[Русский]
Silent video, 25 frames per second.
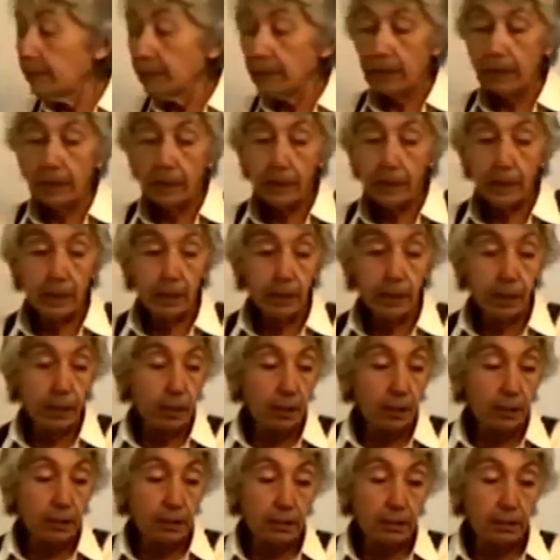Вот.
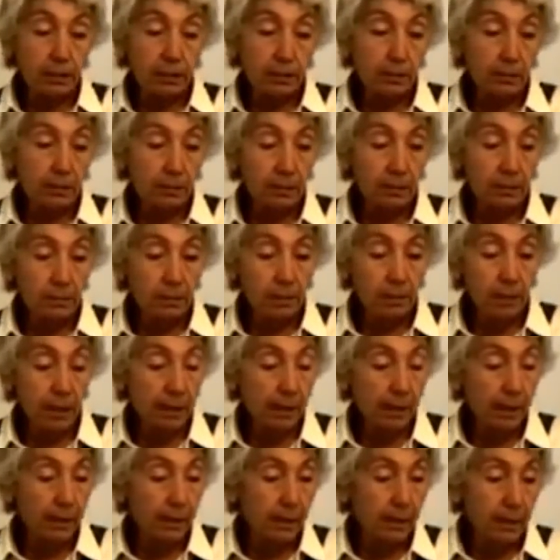И
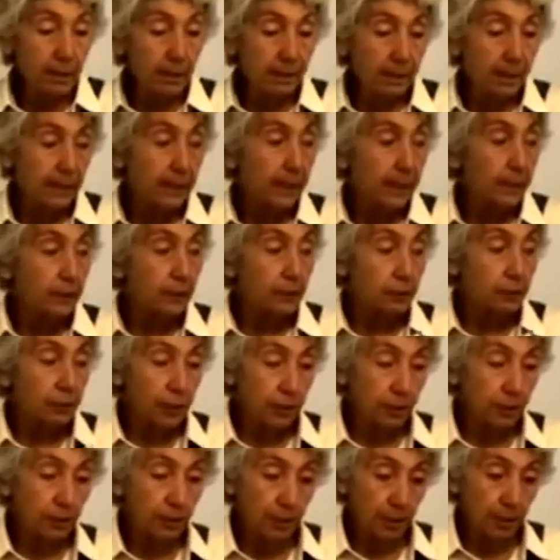это называется
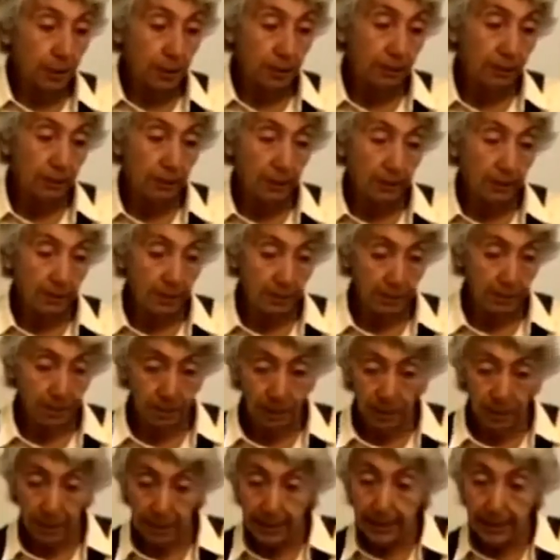чужеродный животный
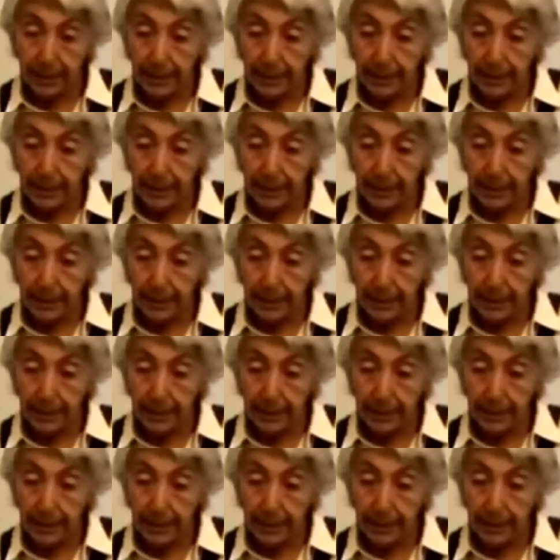белок.